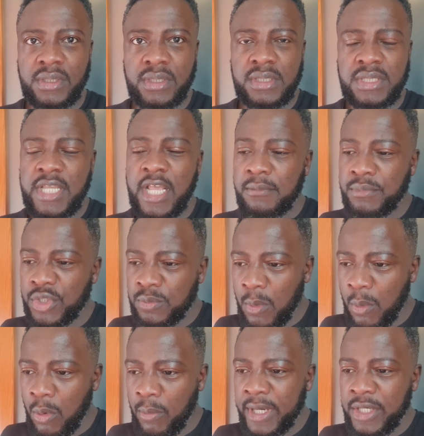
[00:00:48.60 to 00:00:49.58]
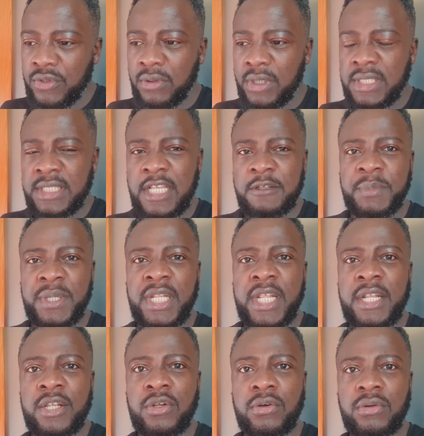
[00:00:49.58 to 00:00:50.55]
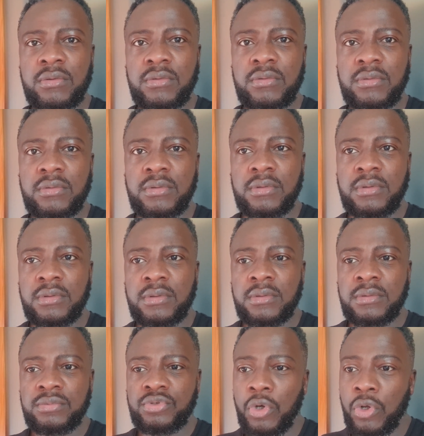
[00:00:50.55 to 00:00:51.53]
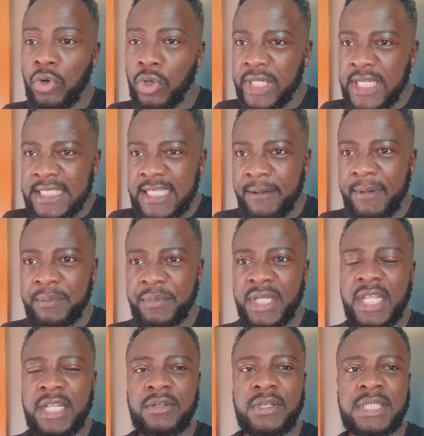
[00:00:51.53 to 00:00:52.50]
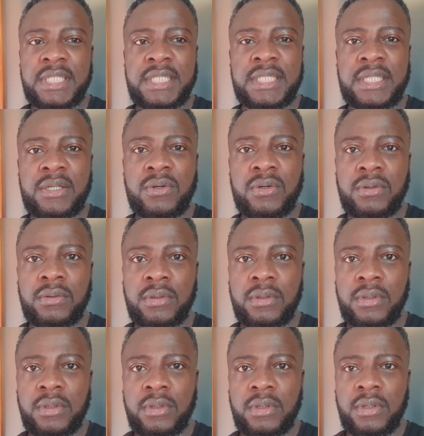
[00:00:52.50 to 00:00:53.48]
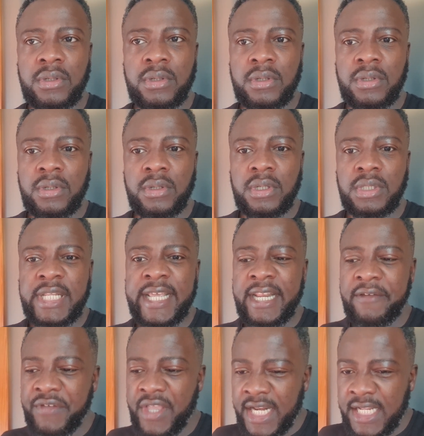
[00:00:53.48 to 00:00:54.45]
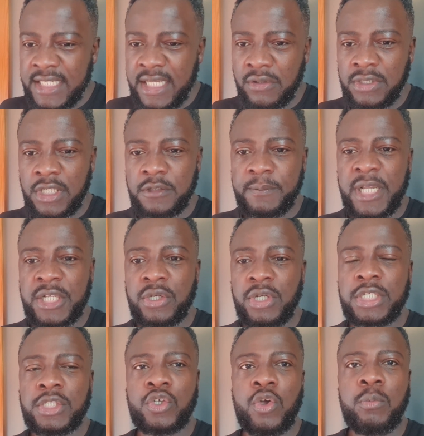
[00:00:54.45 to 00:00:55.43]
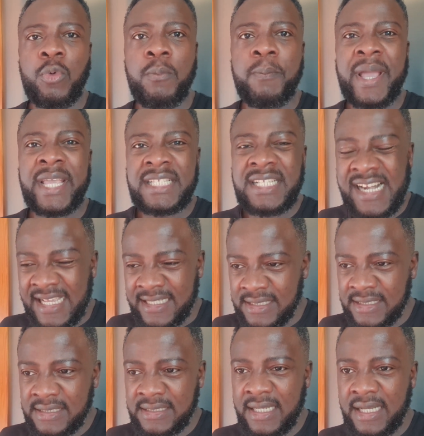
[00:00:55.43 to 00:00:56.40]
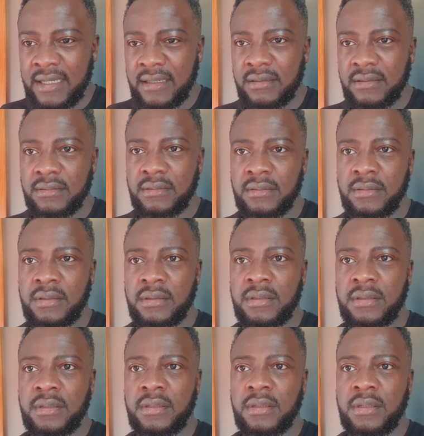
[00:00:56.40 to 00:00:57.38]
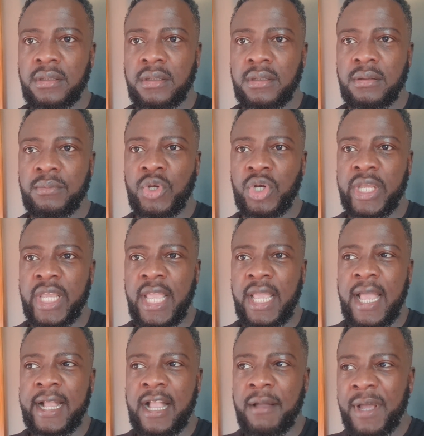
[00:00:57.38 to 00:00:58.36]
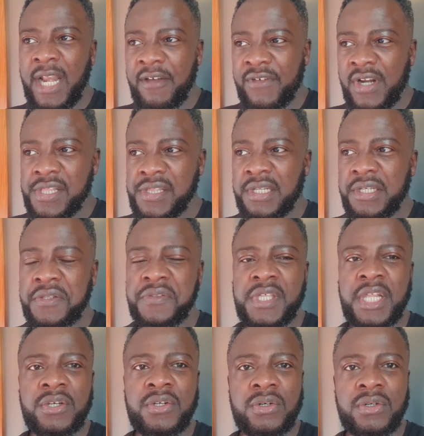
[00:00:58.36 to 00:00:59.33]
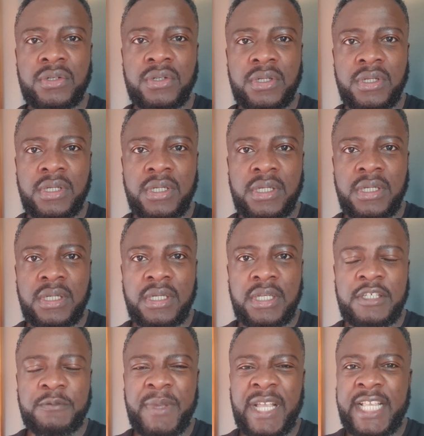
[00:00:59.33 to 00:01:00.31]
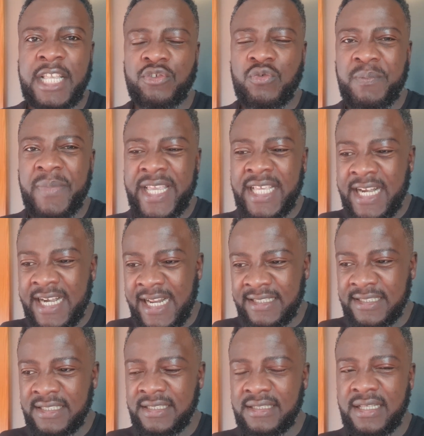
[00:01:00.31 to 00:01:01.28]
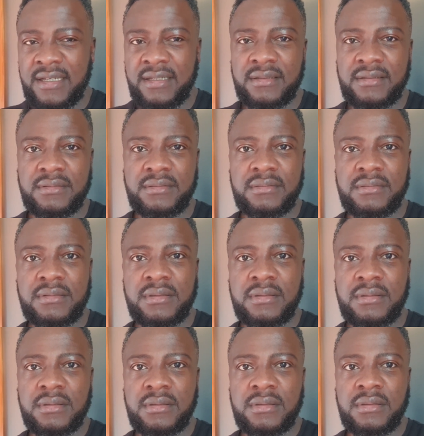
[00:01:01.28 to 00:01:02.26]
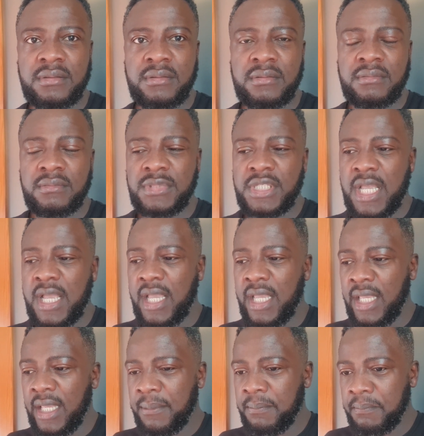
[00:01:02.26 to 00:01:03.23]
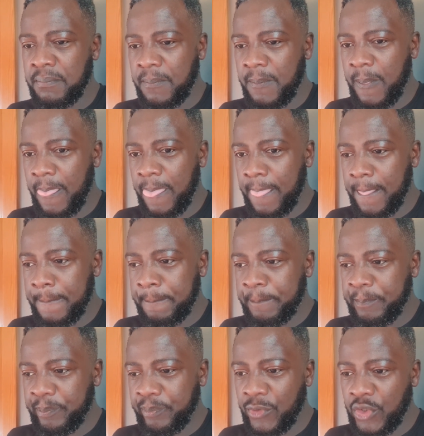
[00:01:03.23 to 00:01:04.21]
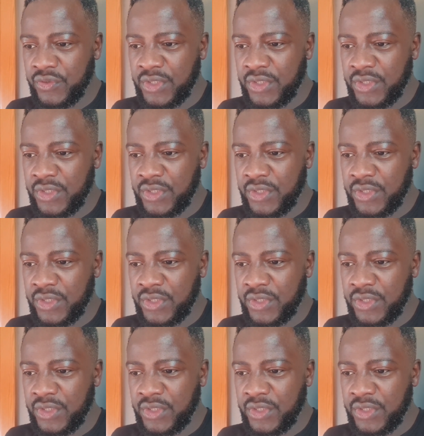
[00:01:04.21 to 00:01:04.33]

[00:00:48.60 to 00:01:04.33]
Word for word: si al mismo momento que estás pidiendo todo lo que estaba pidiendo ese chico, te refieres a los españoles como un país racista, porque acaba la frase diciendo España es un país racista. O sea, em, no